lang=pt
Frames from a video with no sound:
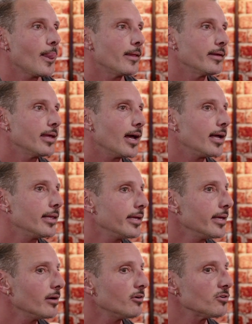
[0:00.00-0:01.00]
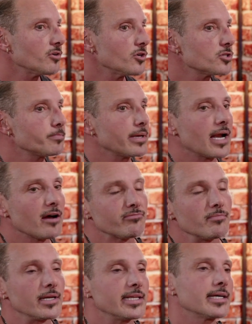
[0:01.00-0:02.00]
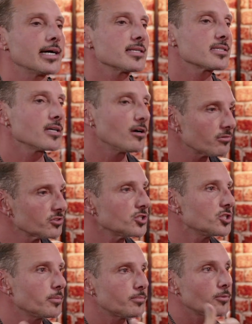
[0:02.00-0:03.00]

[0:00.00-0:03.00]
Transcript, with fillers: E ali eu, eu esperava uma ligação de tipo,